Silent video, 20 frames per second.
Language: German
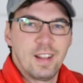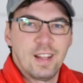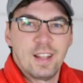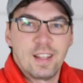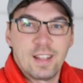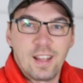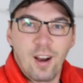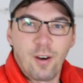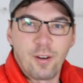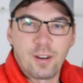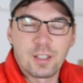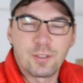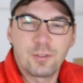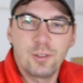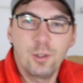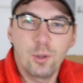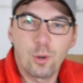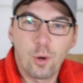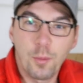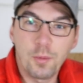Ja, und das
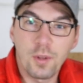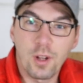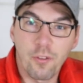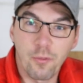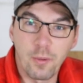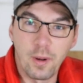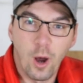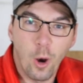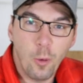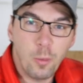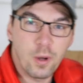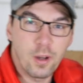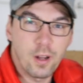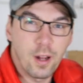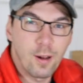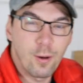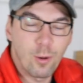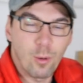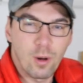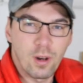Video kommt dann auf meinen
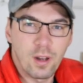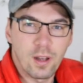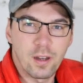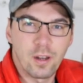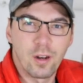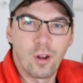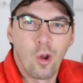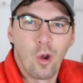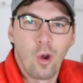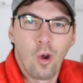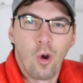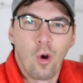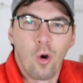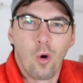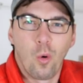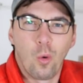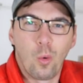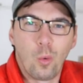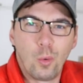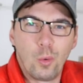Hauptkanal online.
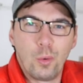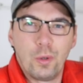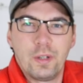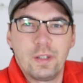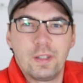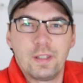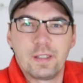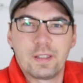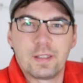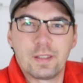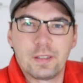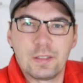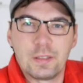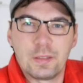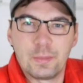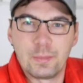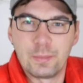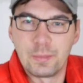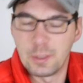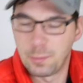Und
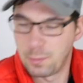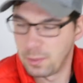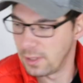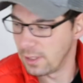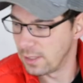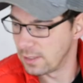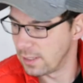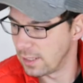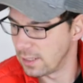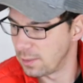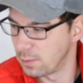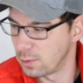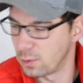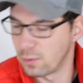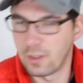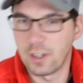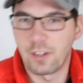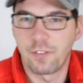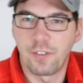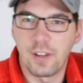äh, ich bin jetzt erstmal
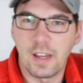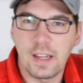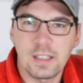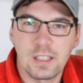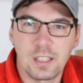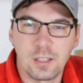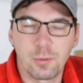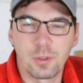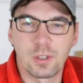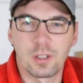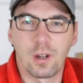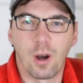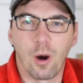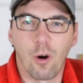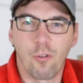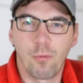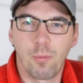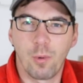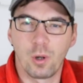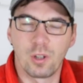soweit fertig mit dem
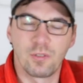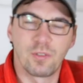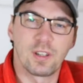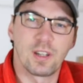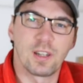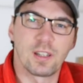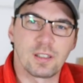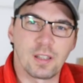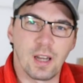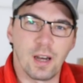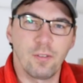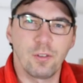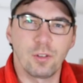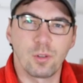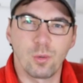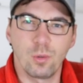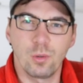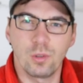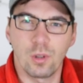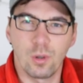Aufbau. ich werde gleich
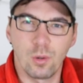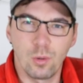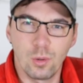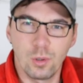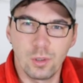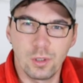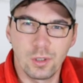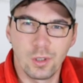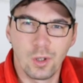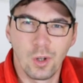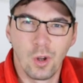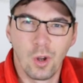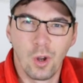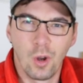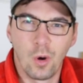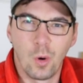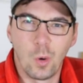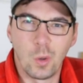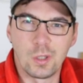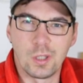David runterholen.
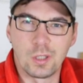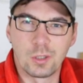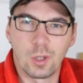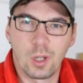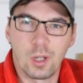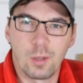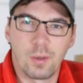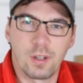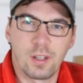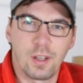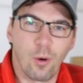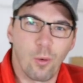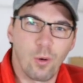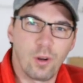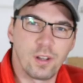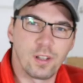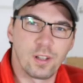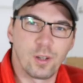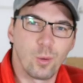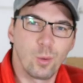Und dann soll er mal hier
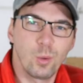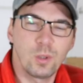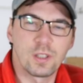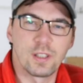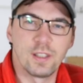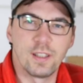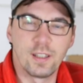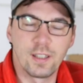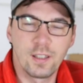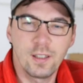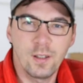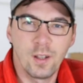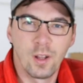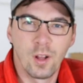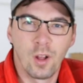ordentlich loslegen.